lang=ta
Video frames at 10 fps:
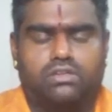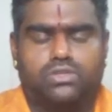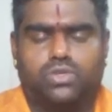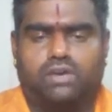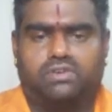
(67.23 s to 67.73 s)

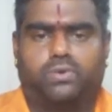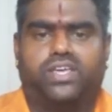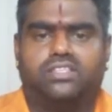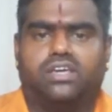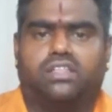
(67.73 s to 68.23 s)
ஸோ
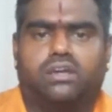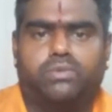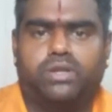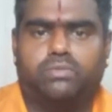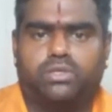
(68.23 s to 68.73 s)
அவருடைய
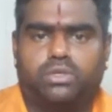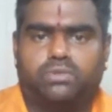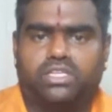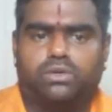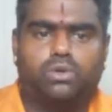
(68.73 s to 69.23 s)
ஜாதகப்படி
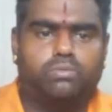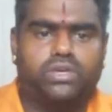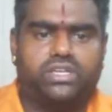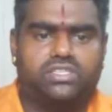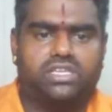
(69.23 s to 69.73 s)
பார்த்தோம்னா இந்த குரு
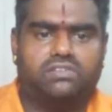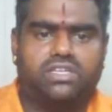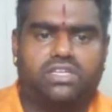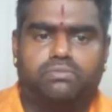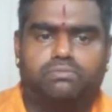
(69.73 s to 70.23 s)
பெயர்ச்சி
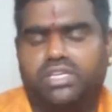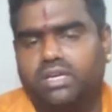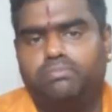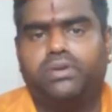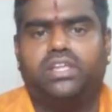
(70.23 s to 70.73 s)
அவருக்கு
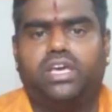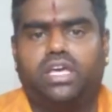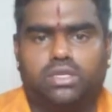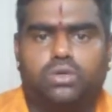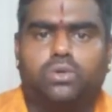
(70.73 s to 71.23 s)
மிகப்பெரிய
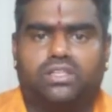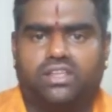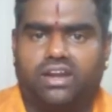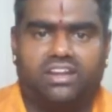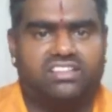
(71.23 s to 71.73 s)
அனுகூலத்தை
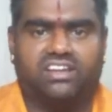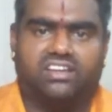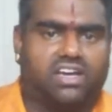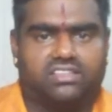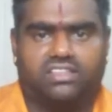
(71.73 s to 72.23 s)
அள்ளித்தர
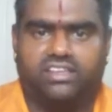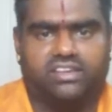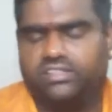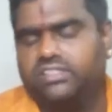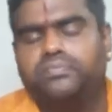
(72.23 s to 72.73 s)

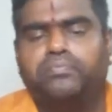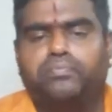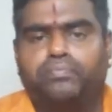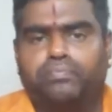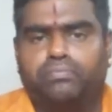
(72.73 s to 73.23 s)
காத்திருக்கிறது
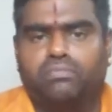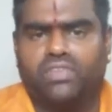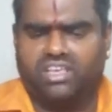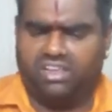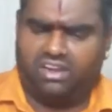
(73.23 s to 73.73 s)

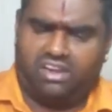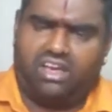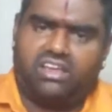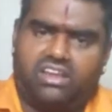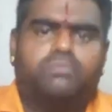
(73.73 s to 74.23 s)
எல்லா
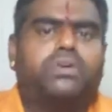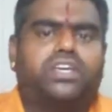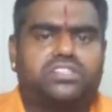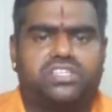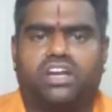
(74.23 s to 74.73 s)
கிரக
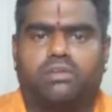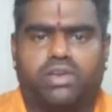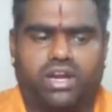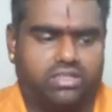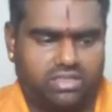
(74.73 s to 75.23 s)
பயிற்சிகளுமே
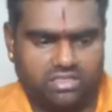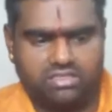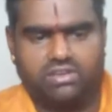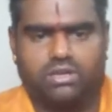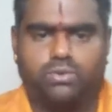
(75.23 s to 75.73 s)
அடுத்தடுத்து
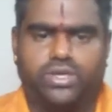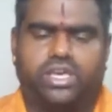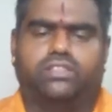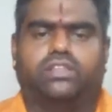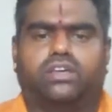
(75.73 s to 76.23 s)
வரக்கூடிய
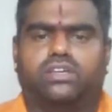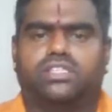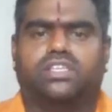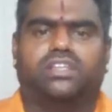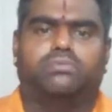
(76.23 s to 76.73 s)
அந்த
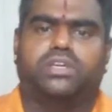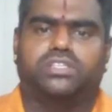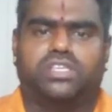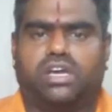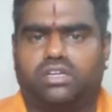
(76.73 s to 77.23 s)
சனி
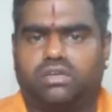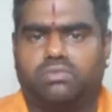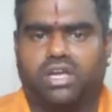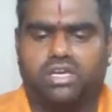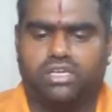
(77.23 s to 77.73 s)
பயிற்சி ஆகட்டும்
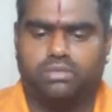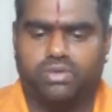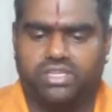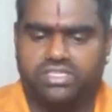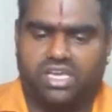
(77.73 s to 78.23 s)
ராகுகிது
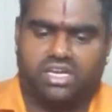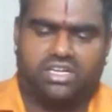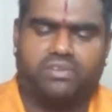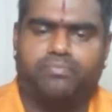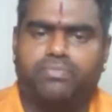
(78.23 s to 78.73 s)
பயிற்சி ஆகட்டும்